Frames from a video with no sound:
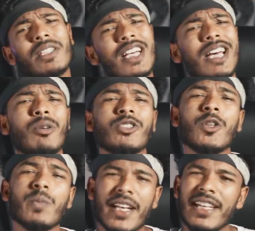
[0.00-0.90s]
সারা
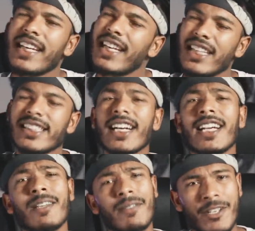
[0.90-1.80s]
বছর মেয়ে নিয়ে
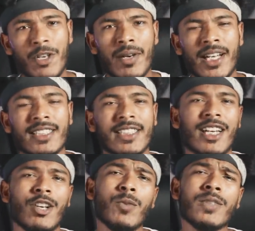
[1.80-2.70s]
রাস্তাঘাটে ভিডিও বানাইছেন
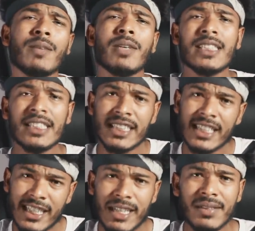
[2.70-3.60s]
আর রমজান মাসে নিজের
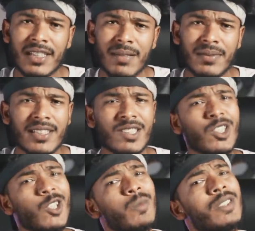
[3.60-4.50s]
গেট আপ সেট আপ চেঞ্জ
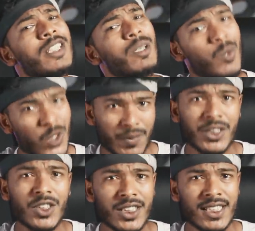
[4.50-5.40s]
করে রমজানের
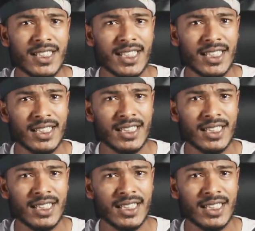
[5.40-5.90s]
মোটিভেশন দিচ্ছেন